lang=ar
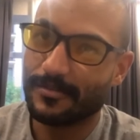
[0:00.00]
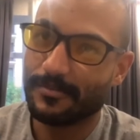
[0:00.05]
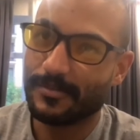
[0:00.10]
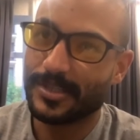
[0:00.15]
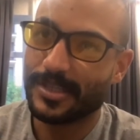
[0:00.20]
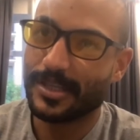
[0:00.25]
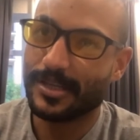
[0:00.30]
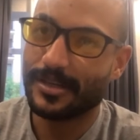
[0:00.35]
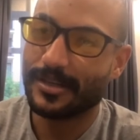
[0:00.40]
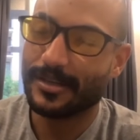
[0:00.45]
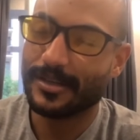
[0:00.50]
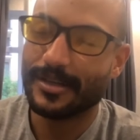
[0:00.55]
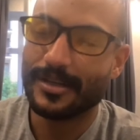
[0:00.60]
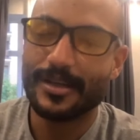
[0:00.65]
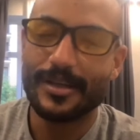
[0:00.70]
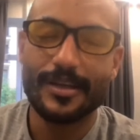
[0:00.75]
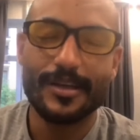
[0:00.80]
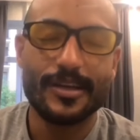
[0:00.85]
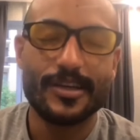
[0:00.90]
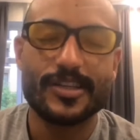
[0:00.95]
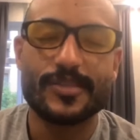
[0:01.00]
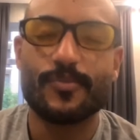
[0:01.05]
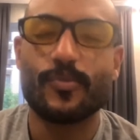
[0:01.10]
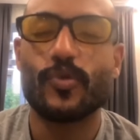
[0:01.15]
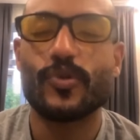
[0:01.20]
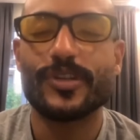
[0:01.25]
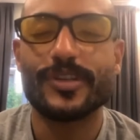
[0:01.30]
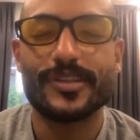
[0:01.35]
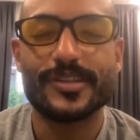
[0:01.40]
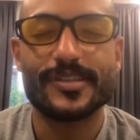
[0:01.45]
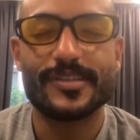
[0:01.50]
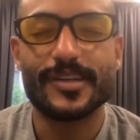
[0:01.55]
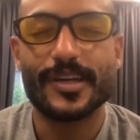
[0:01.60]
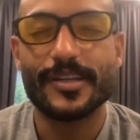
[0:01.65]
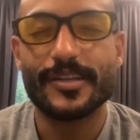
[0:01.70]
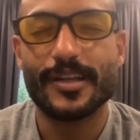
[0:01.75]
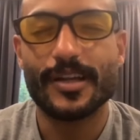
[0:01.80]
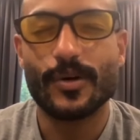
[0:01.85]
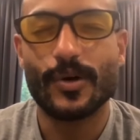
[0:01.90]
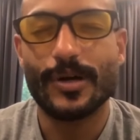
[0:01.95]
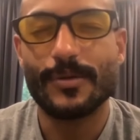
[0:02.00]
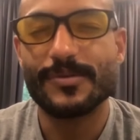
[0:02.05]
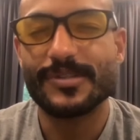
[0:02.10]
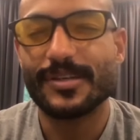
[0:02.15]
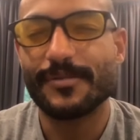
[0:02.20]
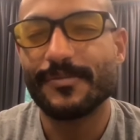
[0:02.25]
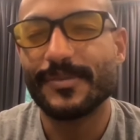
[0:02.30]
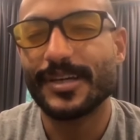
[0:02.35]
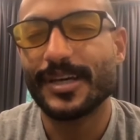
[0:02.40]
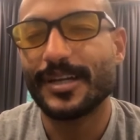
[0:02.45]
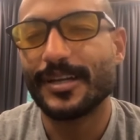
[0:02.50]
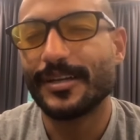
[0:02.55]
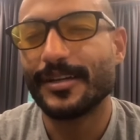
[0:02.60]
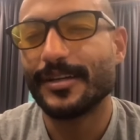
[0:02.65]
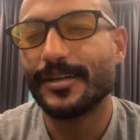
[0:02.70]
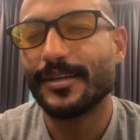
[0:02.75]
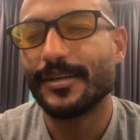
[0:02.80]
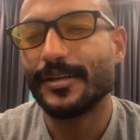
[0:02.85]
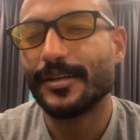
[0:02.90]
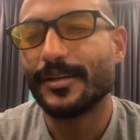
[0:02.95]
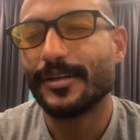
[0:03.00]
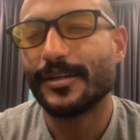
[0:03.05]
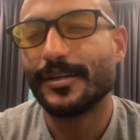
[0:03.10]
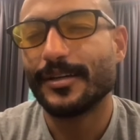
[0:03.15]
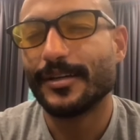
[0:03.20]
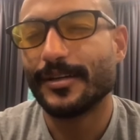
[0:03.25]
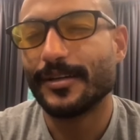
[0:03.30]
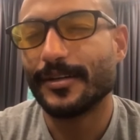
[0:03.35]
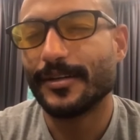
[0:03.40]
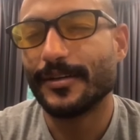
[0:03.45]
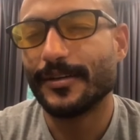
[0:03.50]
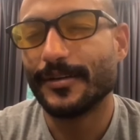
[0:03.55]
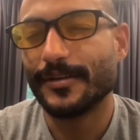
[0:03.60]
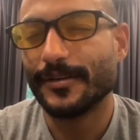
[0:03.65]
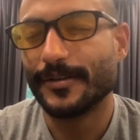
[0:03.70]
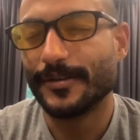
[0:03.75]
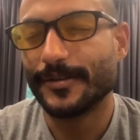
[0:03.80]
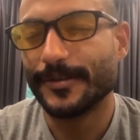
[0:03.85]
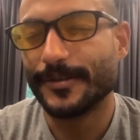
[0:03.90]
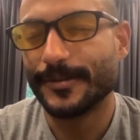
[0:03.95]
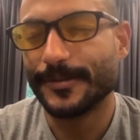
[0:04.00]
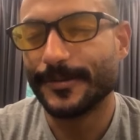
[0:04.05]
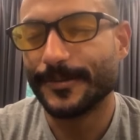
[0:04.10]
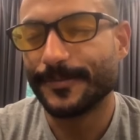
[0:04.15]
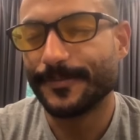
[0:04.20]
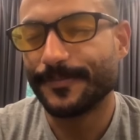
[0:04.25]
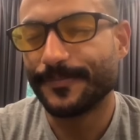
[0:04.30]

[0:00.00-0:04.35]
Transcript: من الـ من السمول انتستاينال او احنا بنسميها آه،